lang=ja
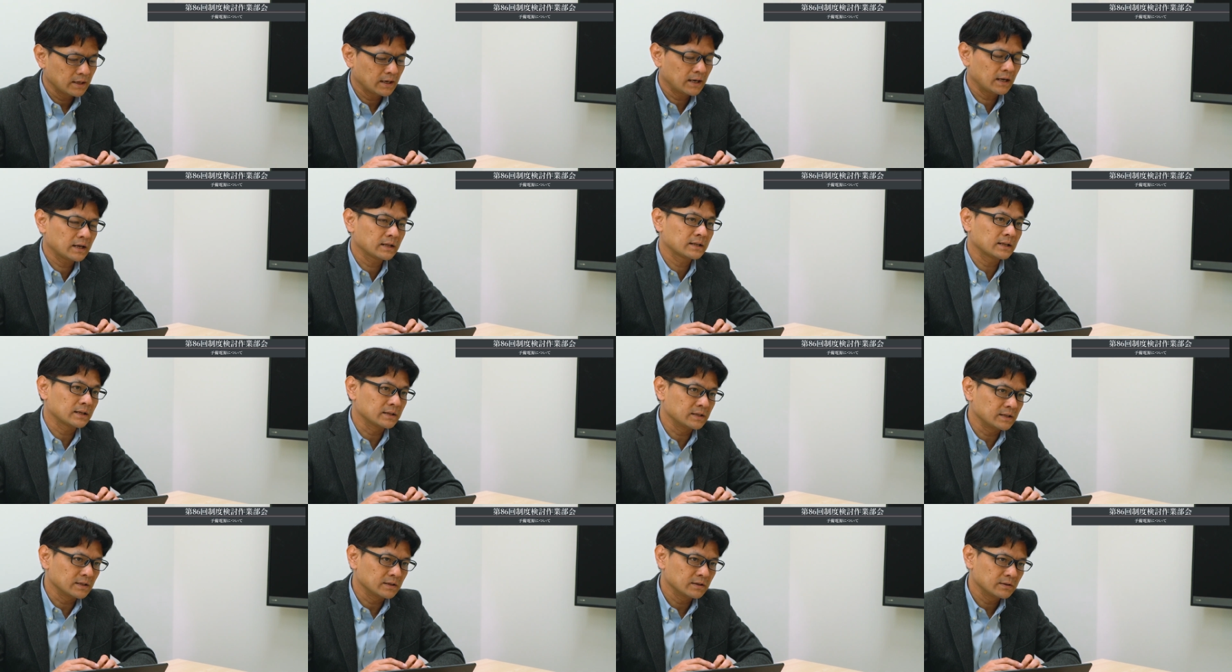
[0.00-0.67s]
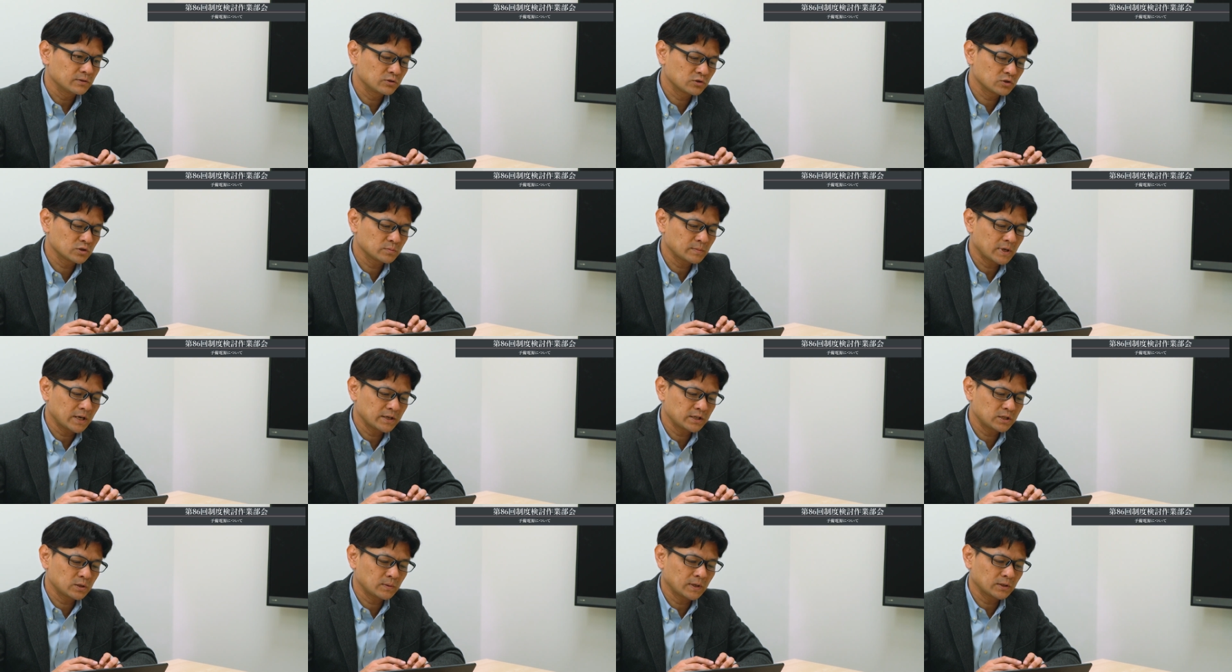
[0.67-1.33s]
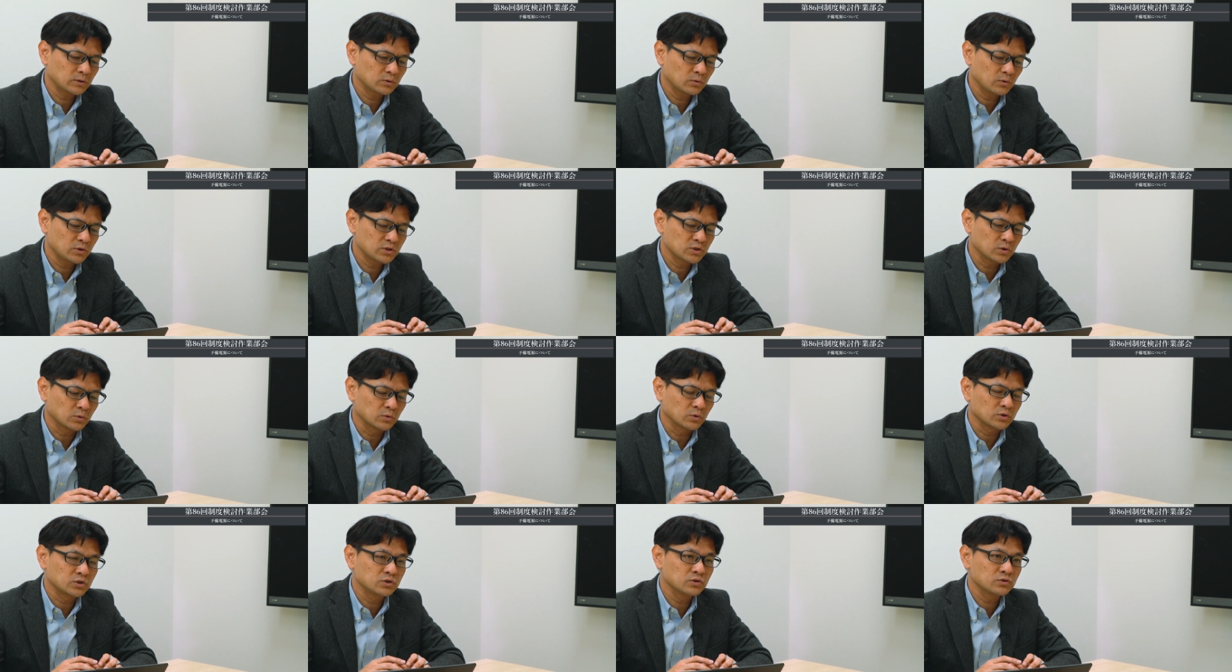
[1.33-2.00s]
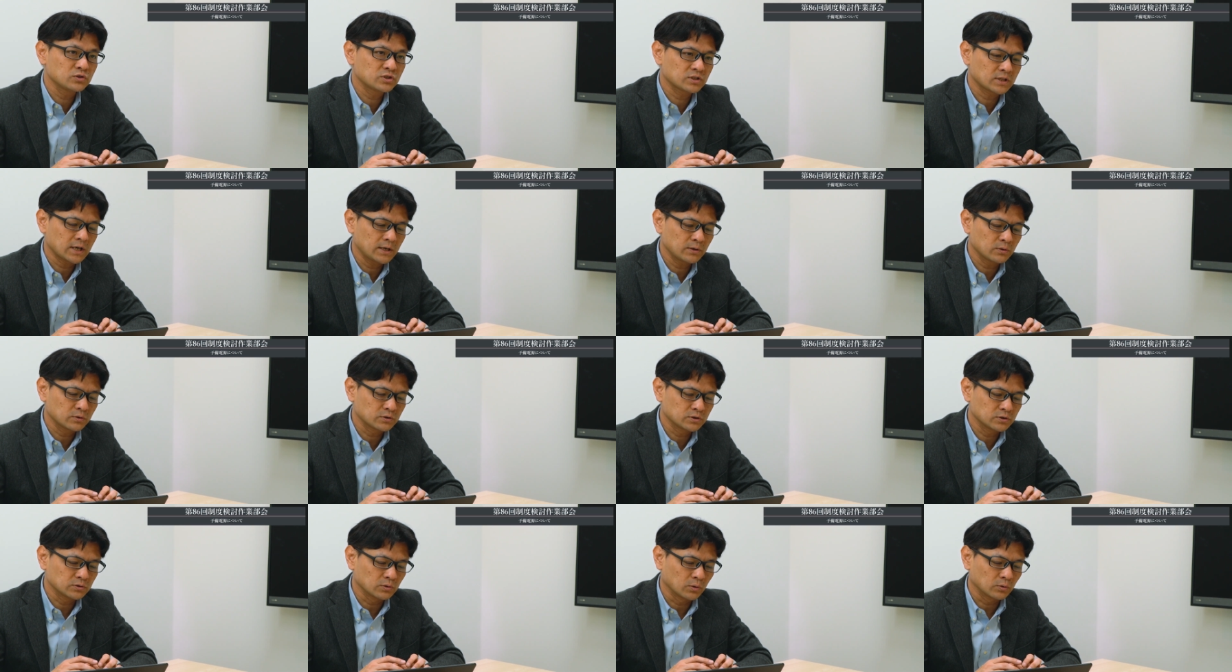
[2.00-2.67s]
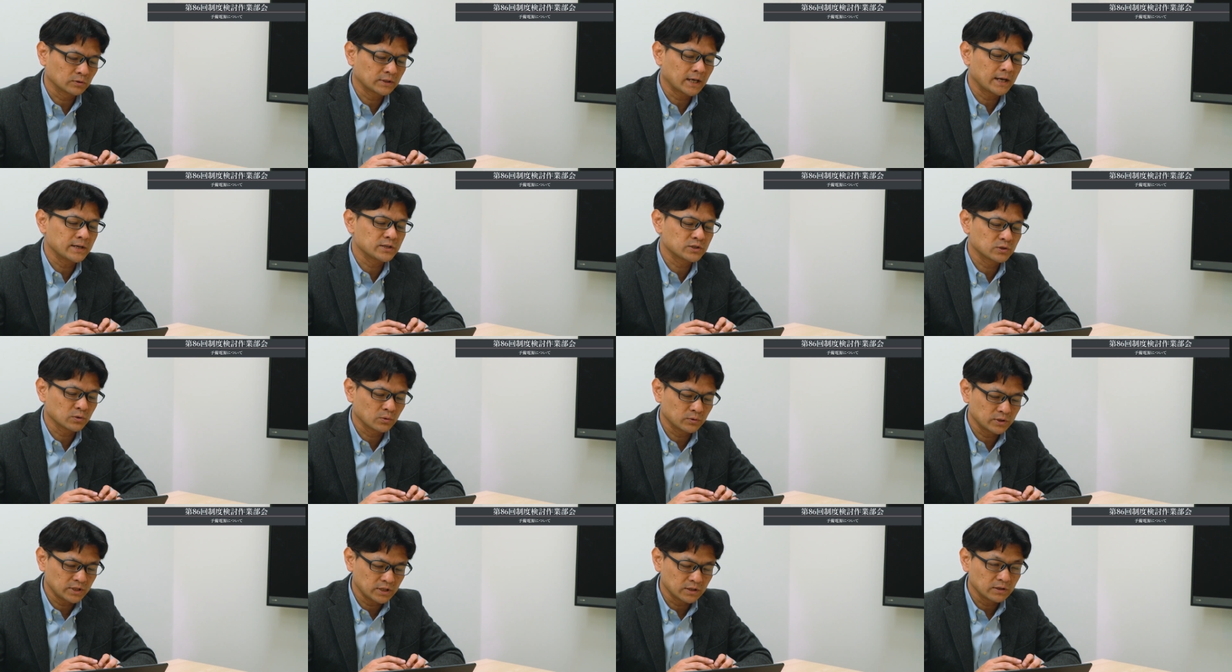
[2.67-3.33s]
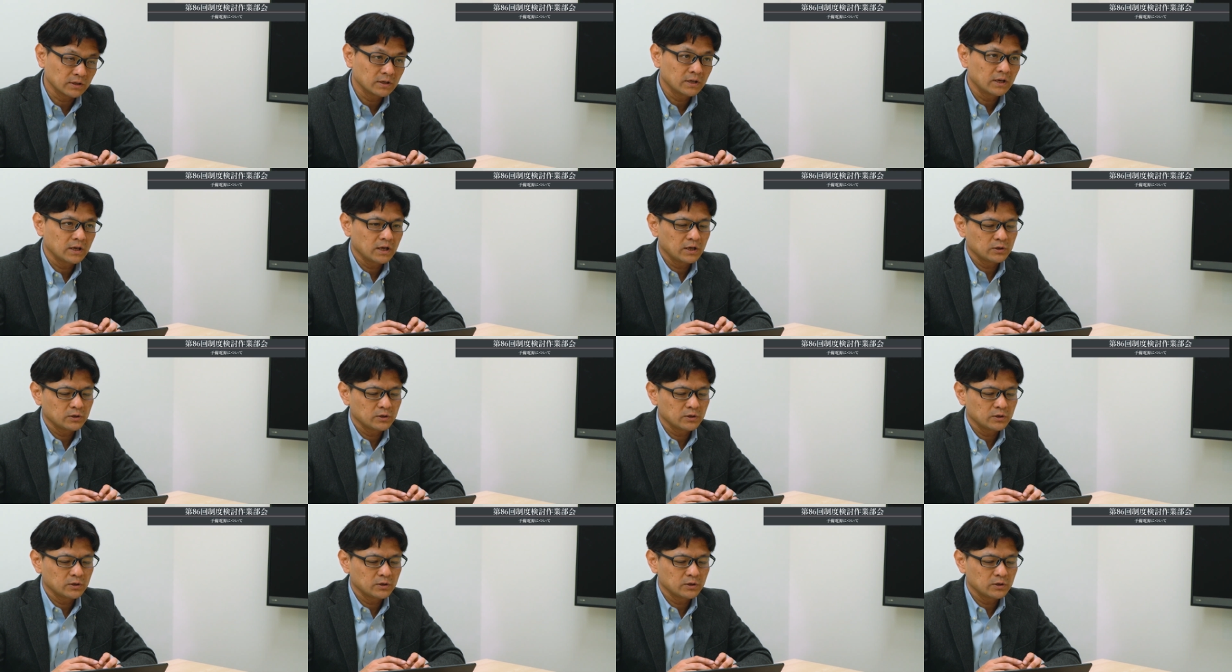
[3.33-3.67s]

新たにじゅうまんキロワット以上の休止火力を対象に